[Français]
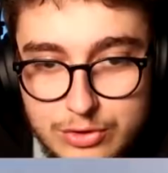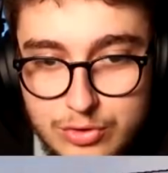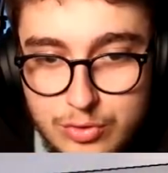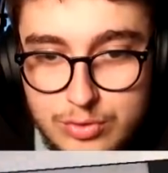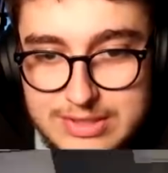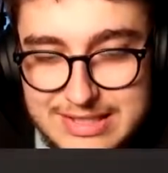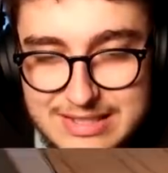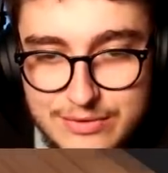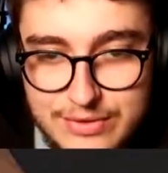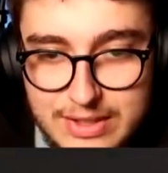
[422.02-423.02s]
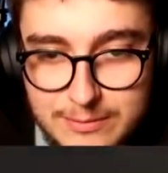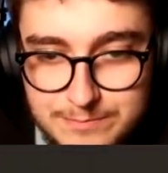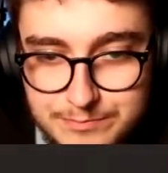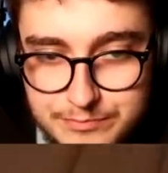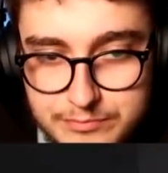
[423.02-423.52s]
du coup, ça c'est fait.
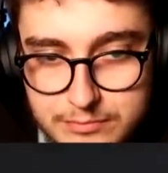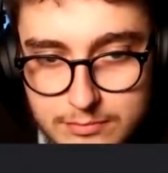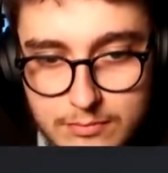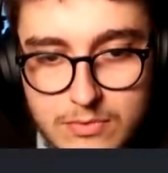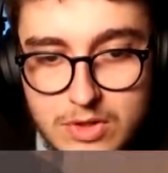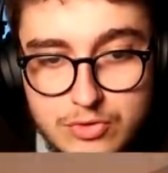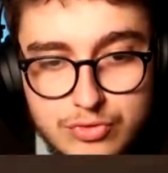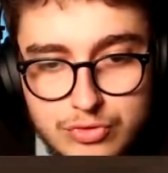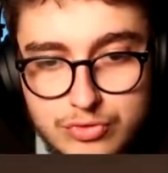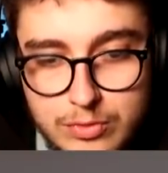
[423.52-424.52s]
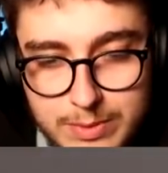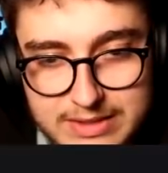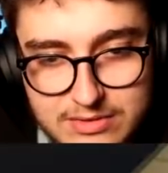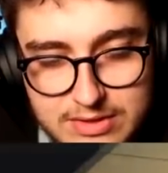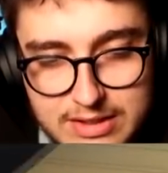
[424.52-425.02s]
Je, vous le
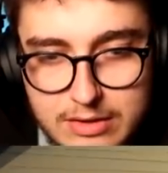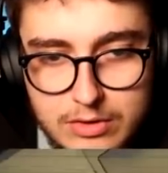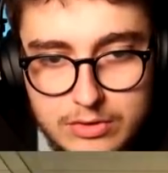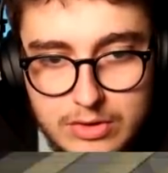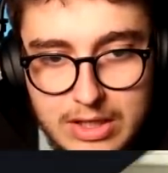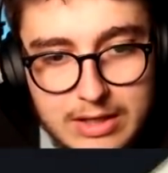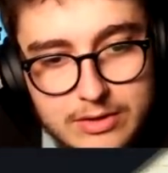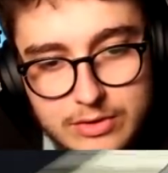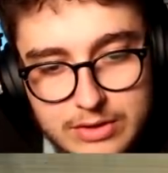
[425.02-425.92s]
présenterai dans la dans